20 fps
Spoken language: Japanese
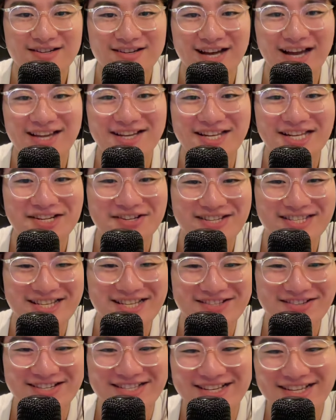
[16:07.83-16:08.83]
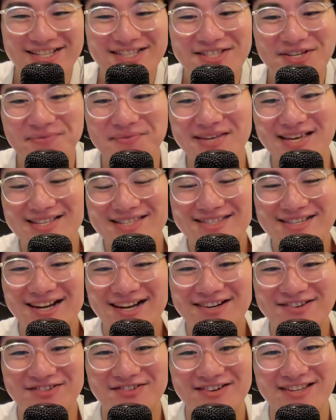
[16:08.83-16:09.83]
はい、リノ来たとか言って。富安
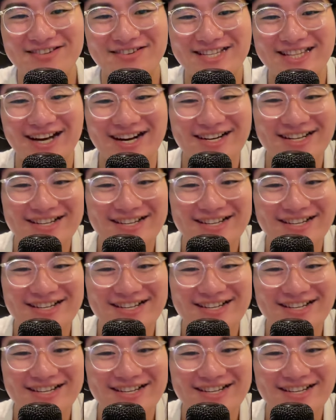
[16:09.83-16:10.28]
かっこリノ来た。